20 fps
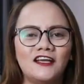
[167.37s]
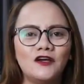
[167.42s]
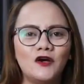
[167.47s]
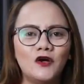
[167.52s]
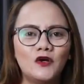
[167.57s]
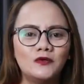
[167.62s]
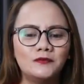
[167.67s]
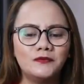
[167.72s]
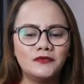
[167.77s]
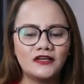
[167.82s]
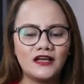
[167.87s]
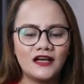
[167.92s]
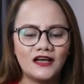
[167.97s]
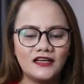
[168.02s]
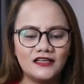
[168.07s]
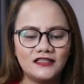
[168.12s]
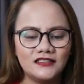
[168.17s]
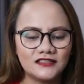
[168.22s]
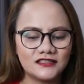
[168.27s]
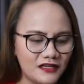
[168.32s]
I hope you
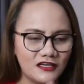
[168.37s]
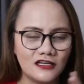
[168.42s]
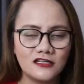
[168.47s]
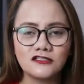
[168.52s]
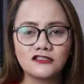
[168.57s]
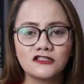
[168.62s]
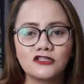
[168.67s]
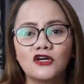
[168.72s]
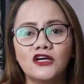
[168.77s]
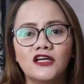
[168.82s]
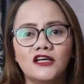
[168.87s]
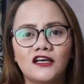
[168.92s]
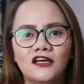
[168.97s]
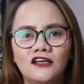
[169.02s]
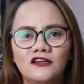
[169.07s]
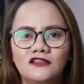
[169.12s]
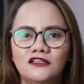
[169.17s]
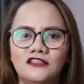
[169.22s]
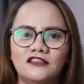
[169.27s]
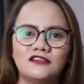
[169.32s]
guys mag-enjoy
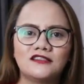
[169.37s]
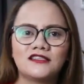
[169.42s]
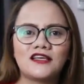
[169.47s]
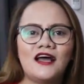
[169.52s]
kayo dito